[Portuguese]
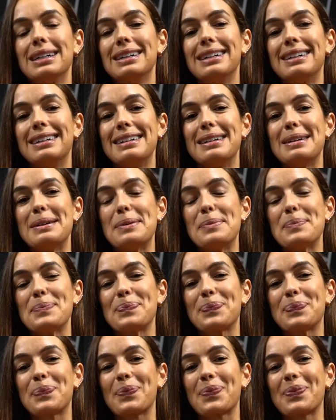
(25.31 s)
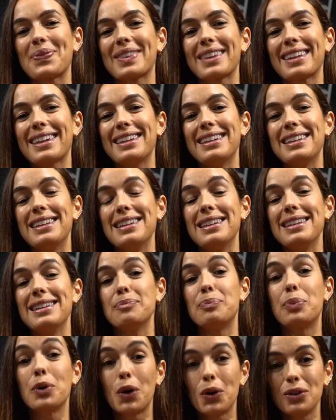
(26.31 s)
um, ehm,
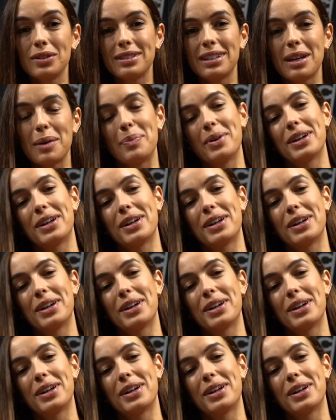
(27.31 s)
e pronta